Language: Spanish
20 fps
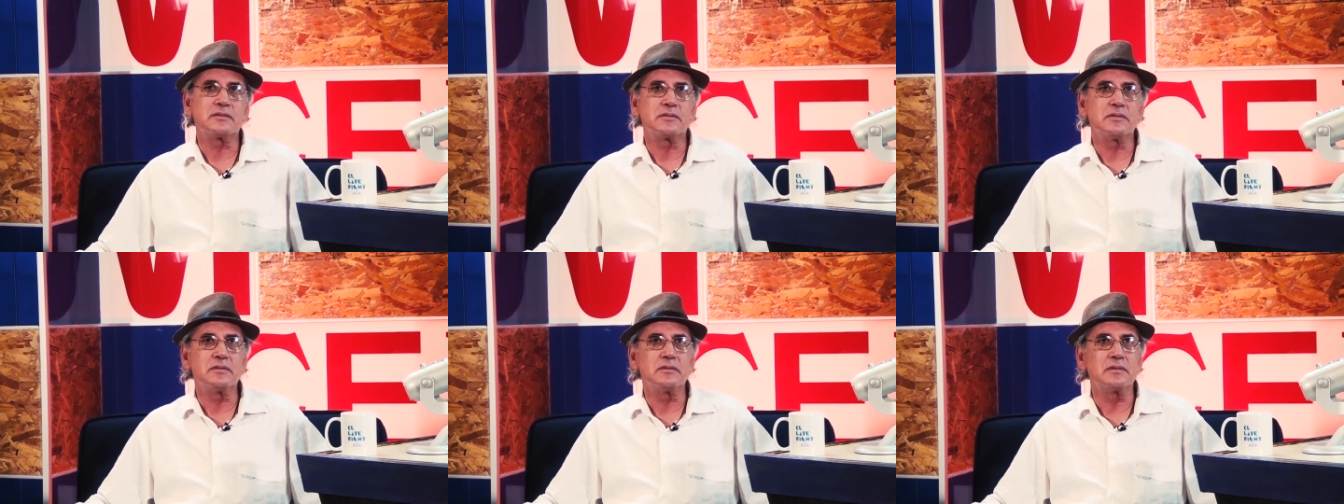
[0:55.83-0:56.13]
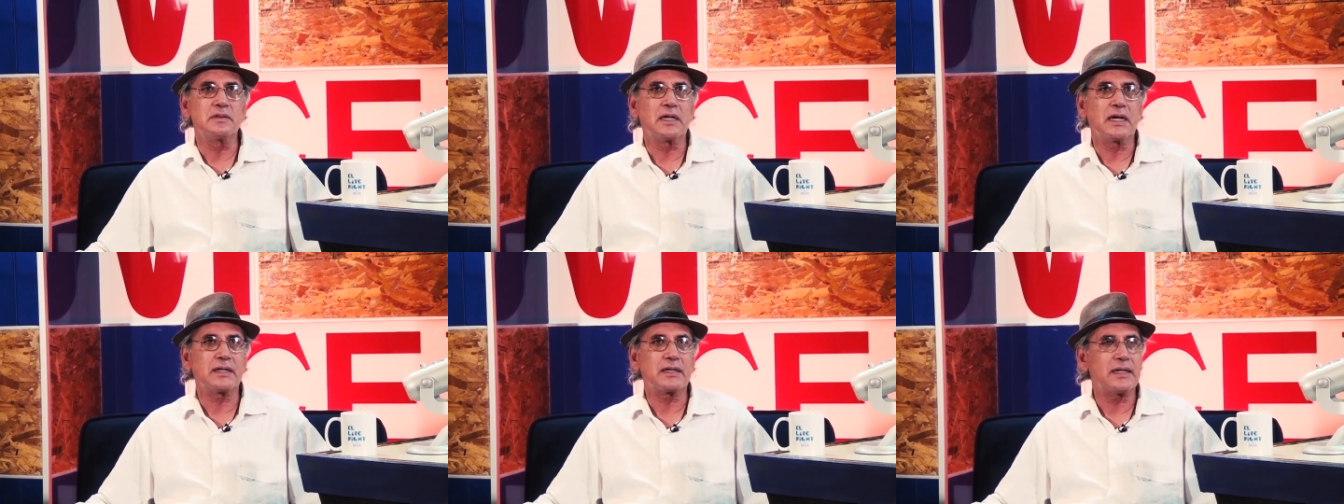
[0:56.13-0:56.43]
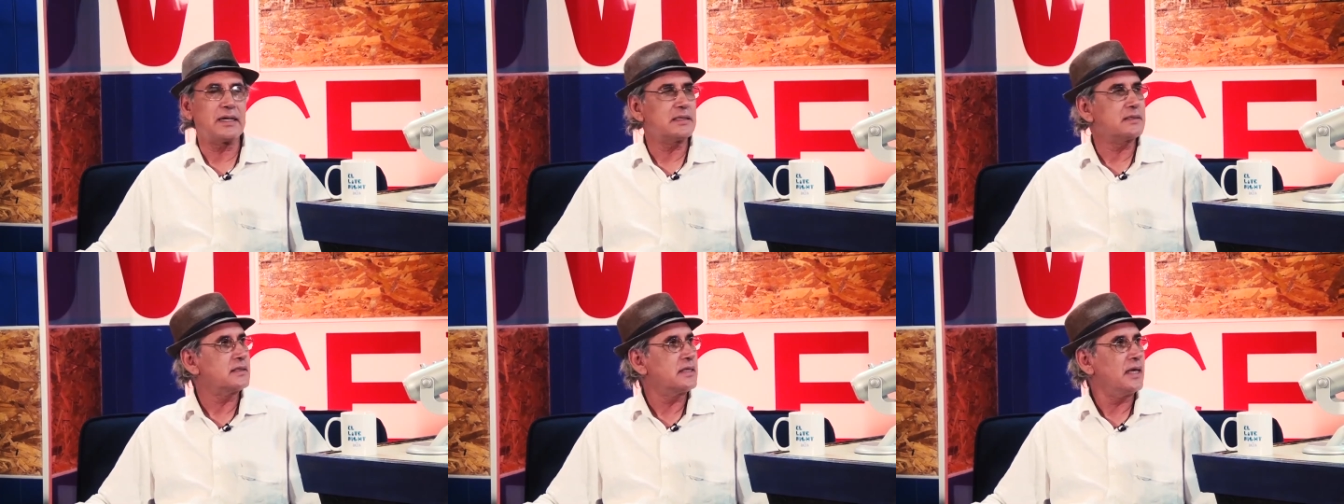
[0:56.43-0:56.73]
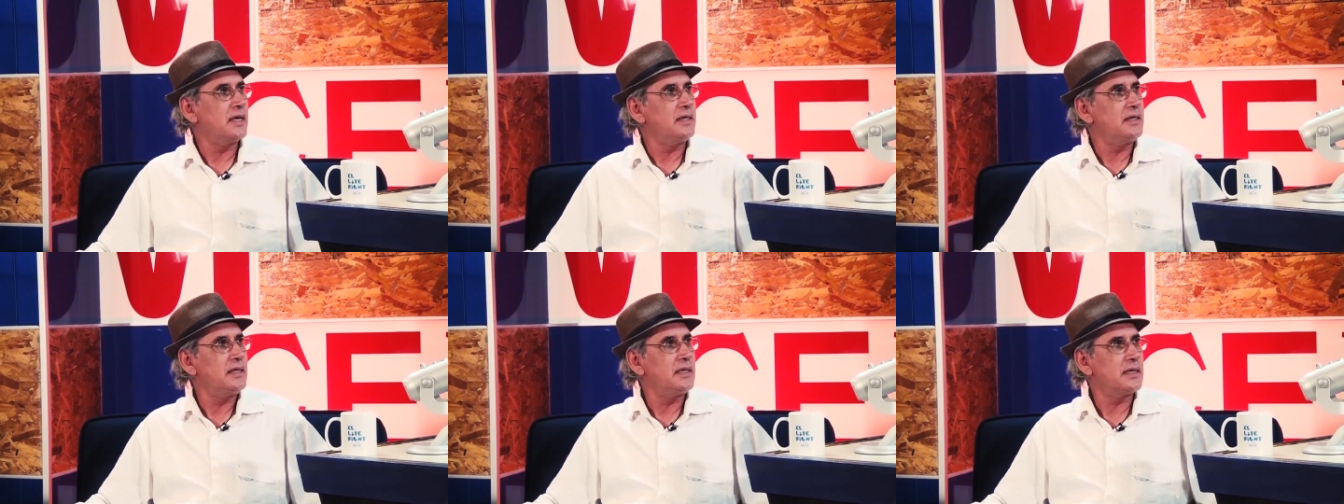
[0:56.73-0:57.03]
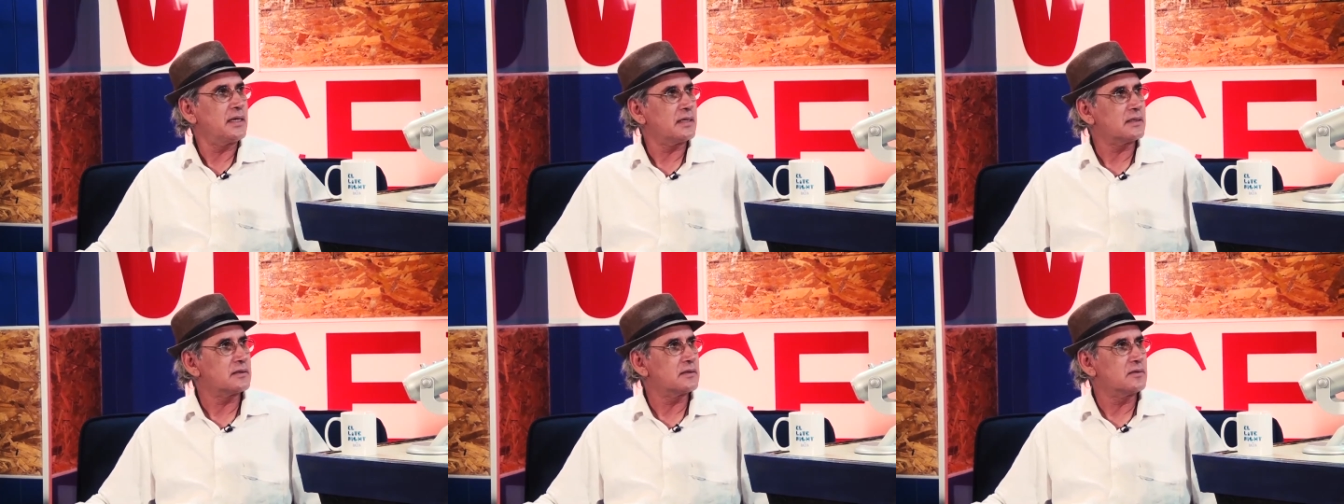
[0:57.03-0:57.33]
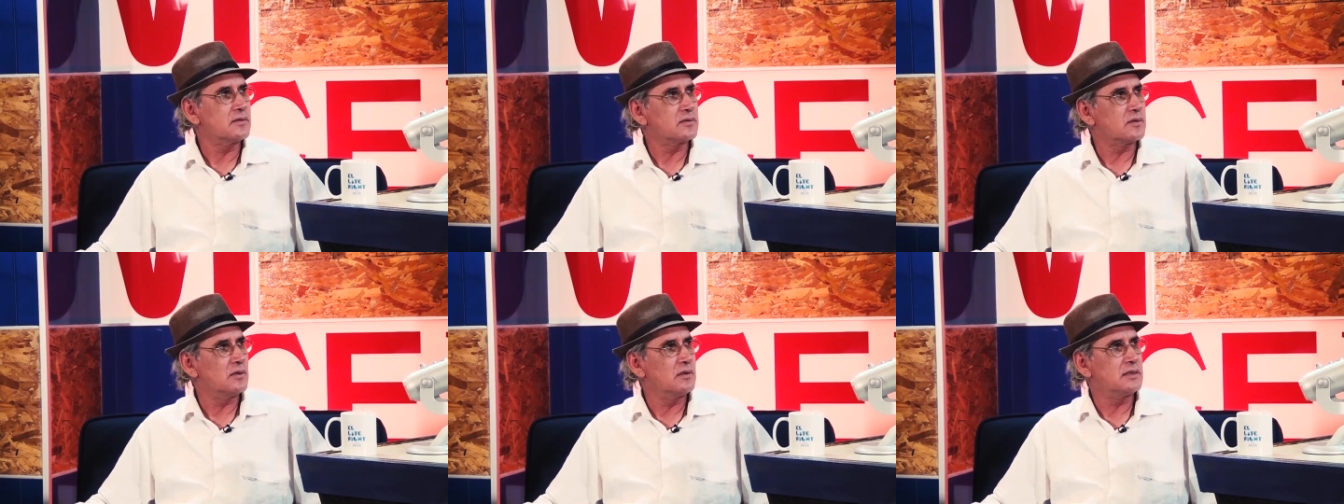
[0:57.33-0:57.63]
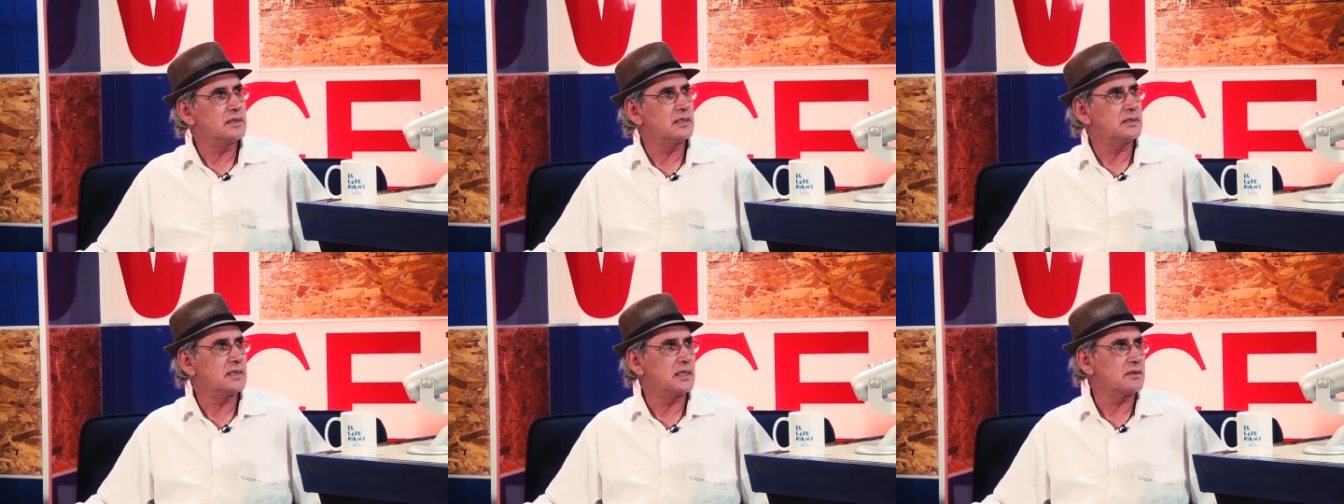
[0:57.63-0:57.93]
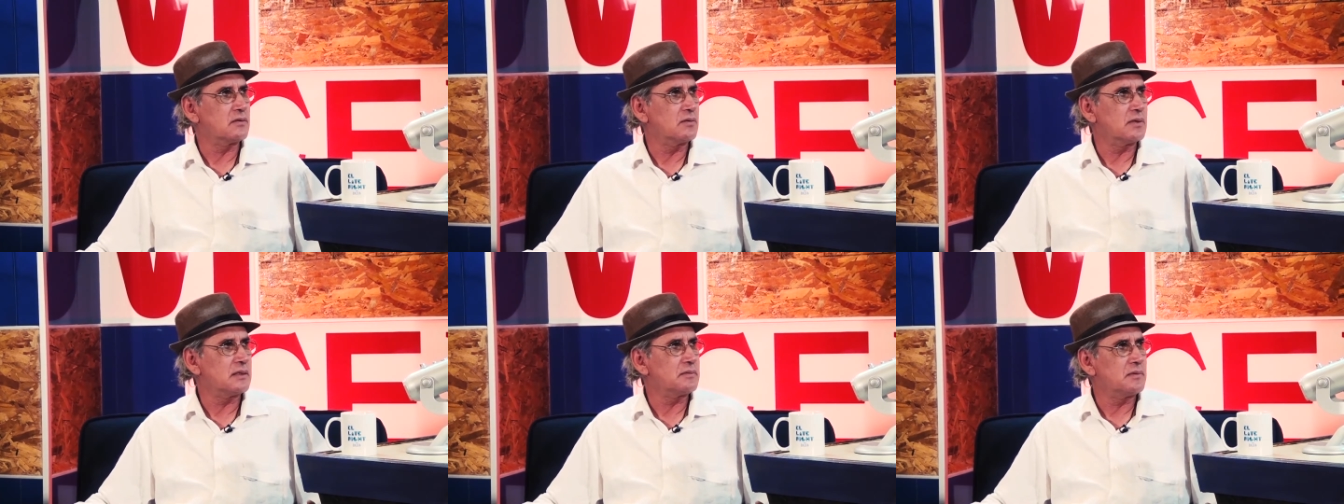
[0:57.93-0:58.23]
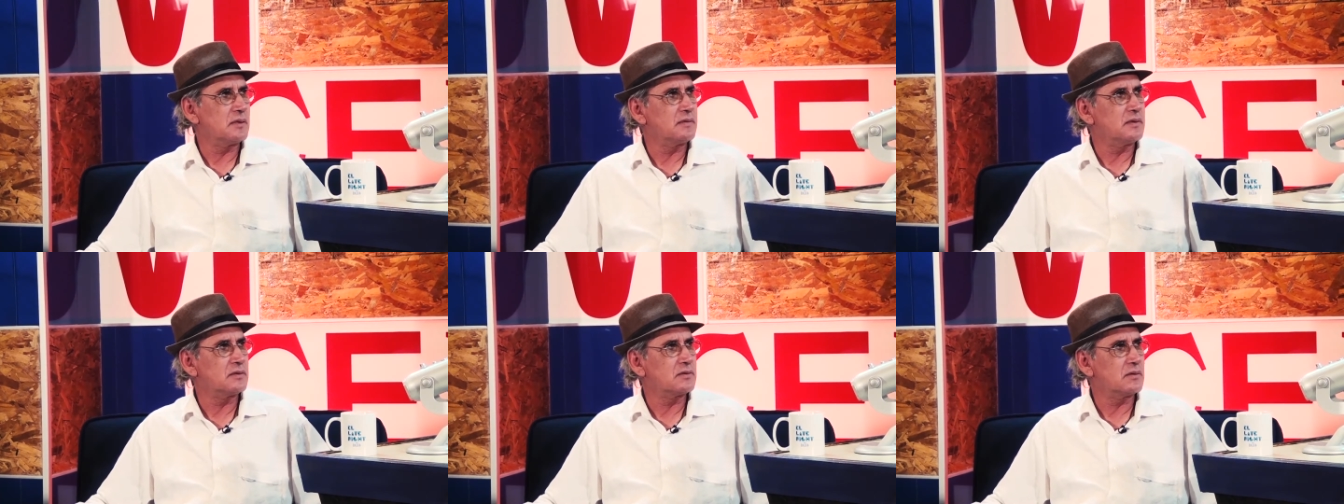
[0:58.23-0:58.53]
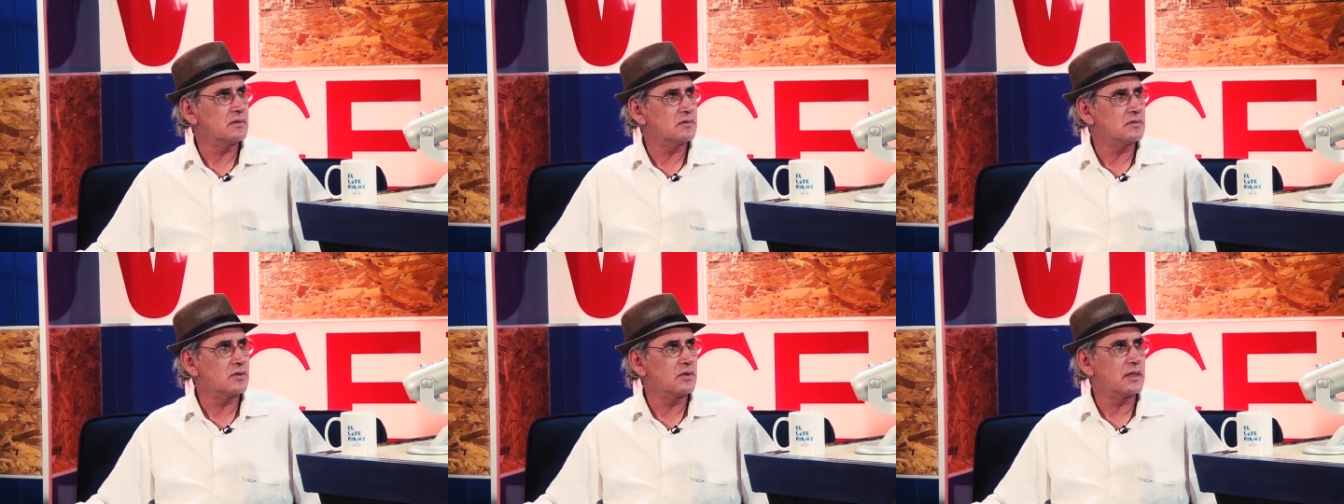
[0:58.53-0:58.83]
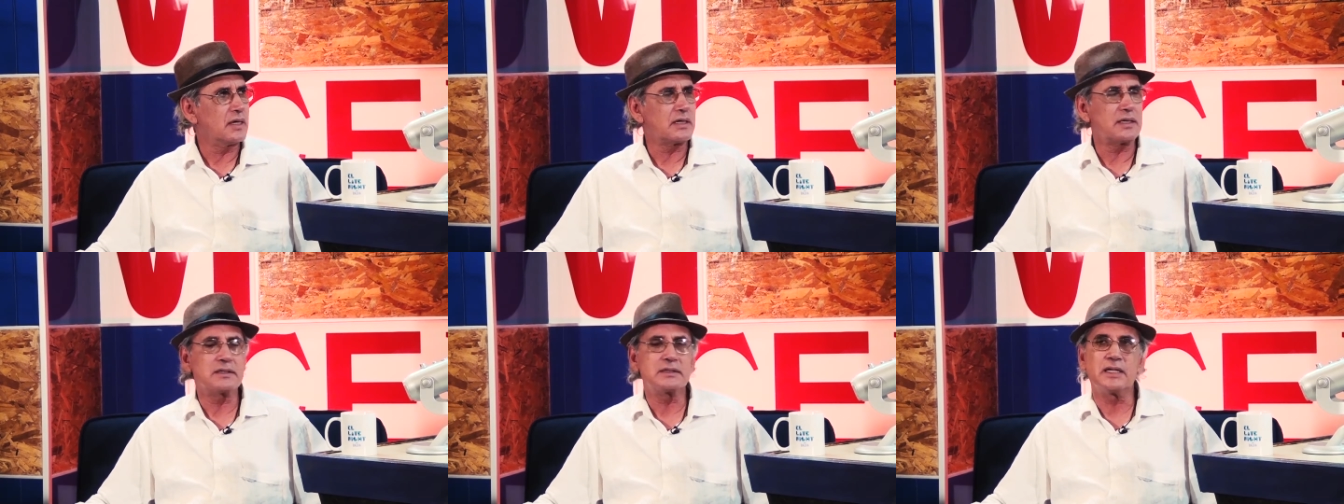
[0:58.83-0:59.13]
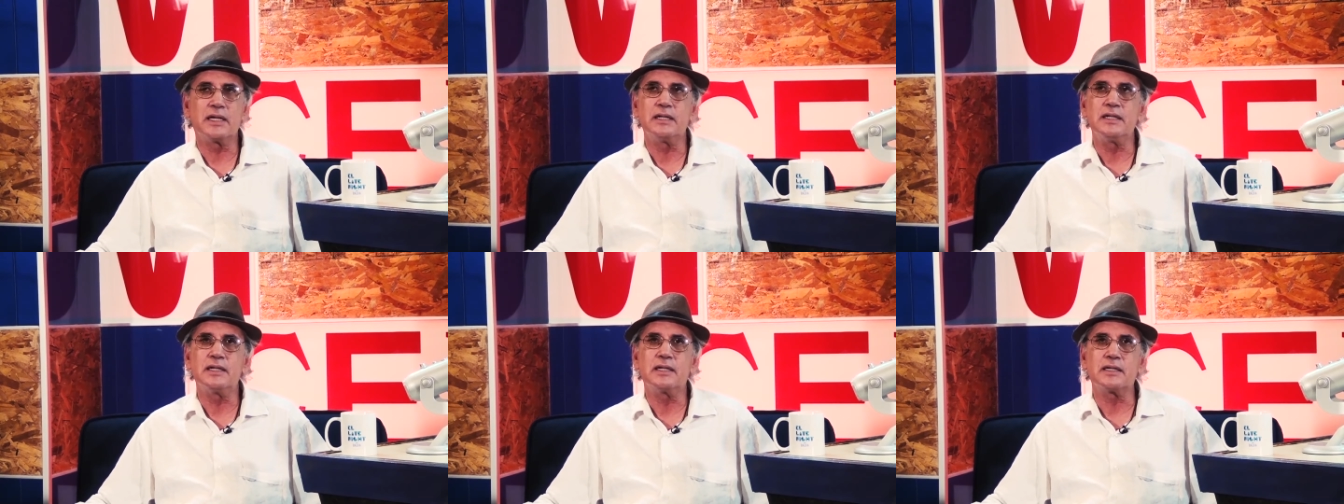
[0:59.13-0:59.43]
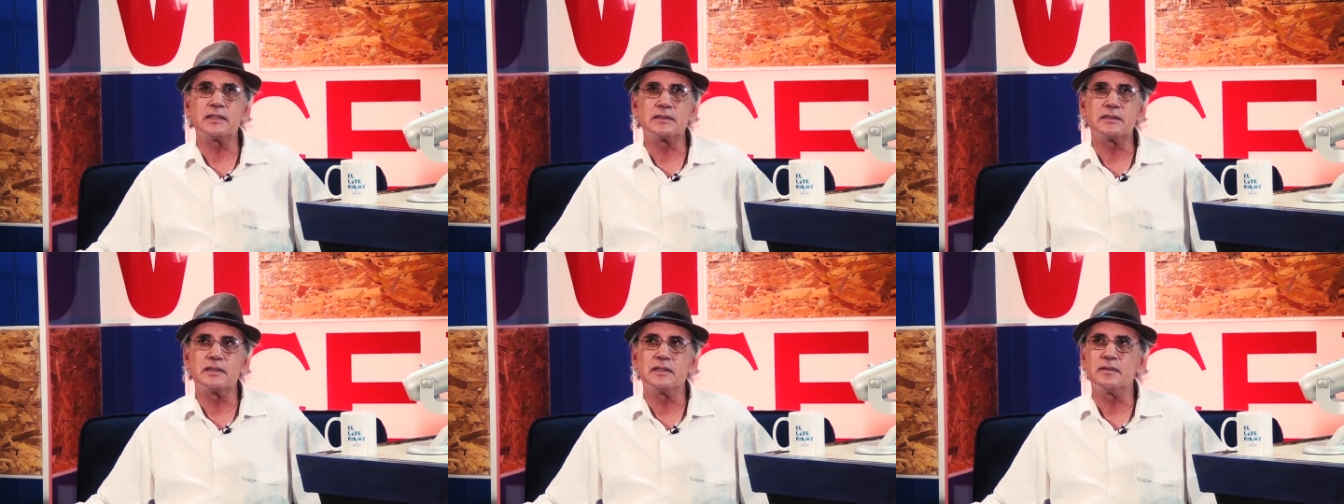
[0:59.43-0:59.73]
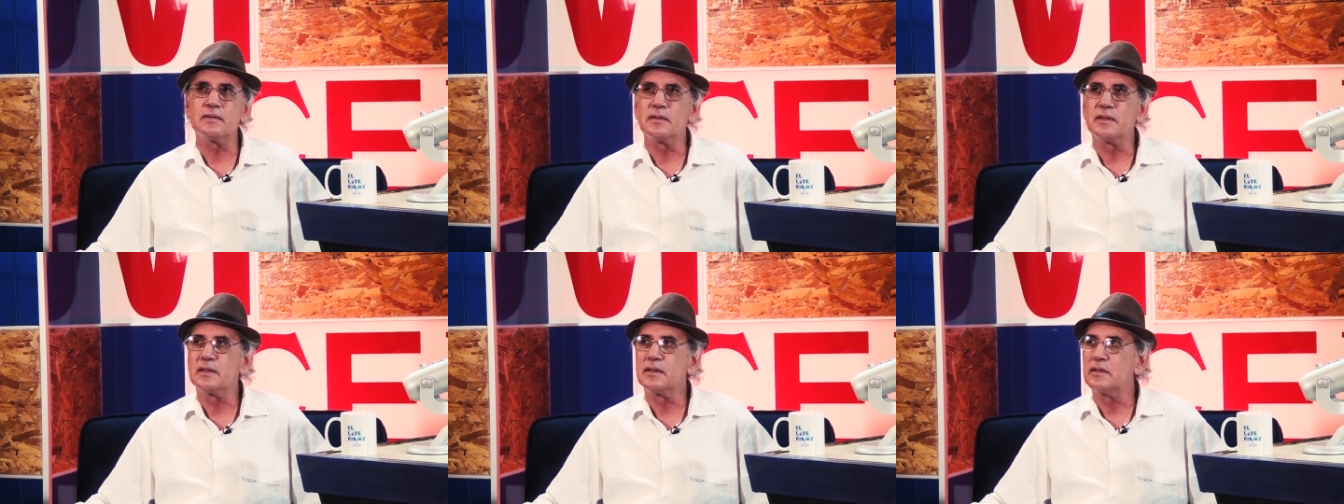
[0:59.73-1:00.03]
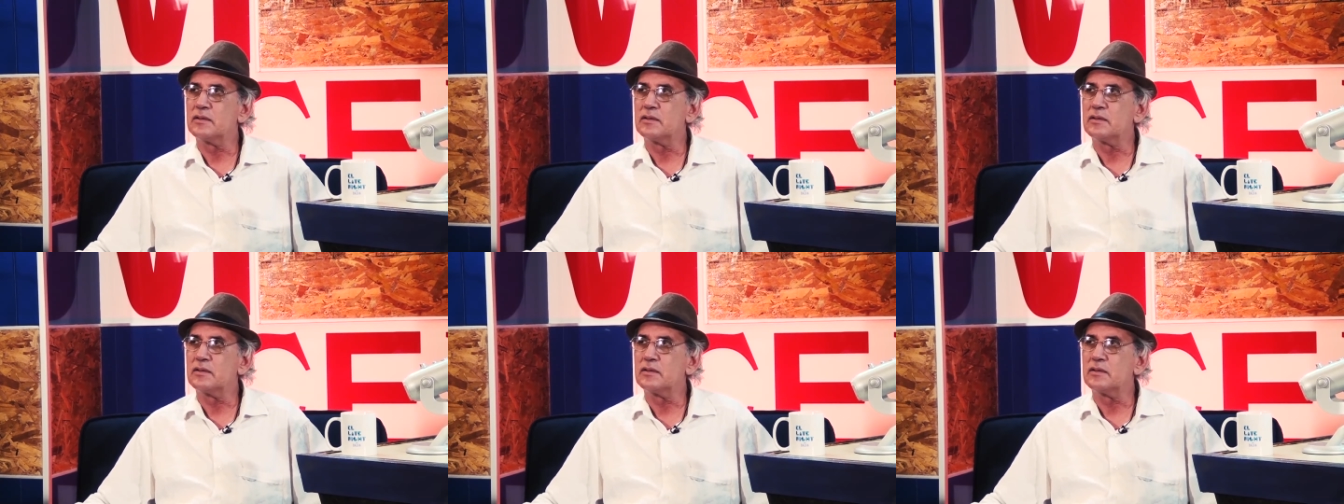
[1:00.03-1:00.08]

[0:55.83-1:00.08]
Son carreras técnicas, no son licenciaturas, más bien son, carreras técnicas, sí.